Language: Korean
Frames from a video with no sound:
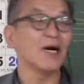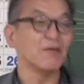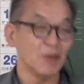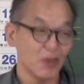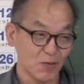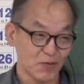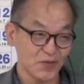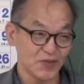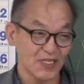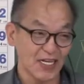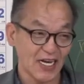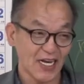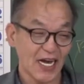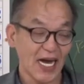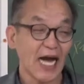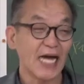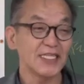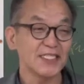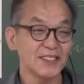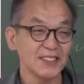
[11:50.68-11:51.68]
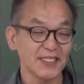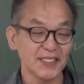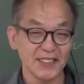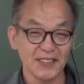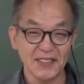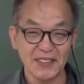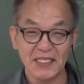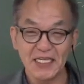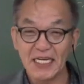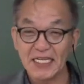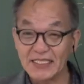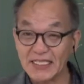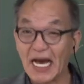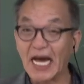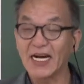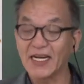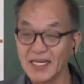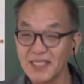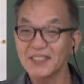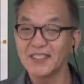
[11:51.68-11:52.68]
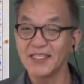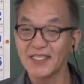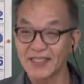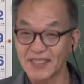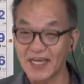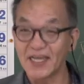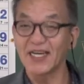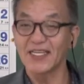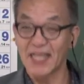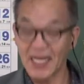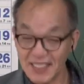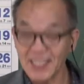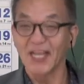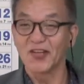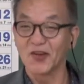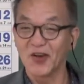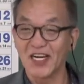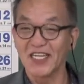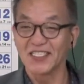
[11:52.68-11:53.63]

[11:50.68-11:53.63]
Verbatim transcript: 한번 해봅시다. 하지는 잠깐 쉬었다가 다시 하도록